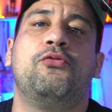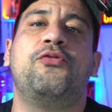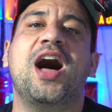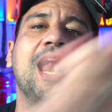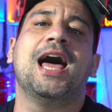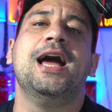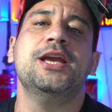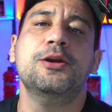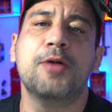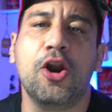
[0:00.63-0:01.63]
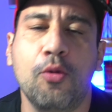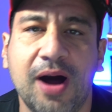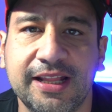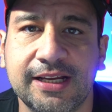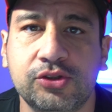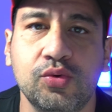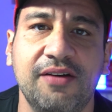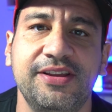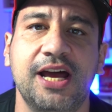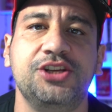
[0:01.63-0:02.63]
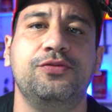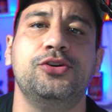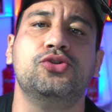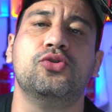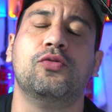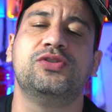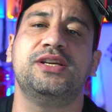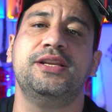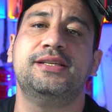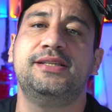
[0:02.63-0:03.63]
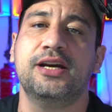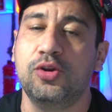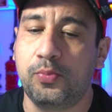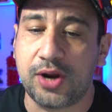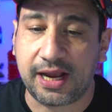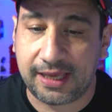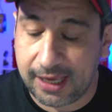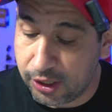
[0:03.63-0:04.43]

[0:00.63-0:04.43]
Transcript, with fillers: Fala aí, marombada, suavidade, vídeo novo se iniciando por aqui,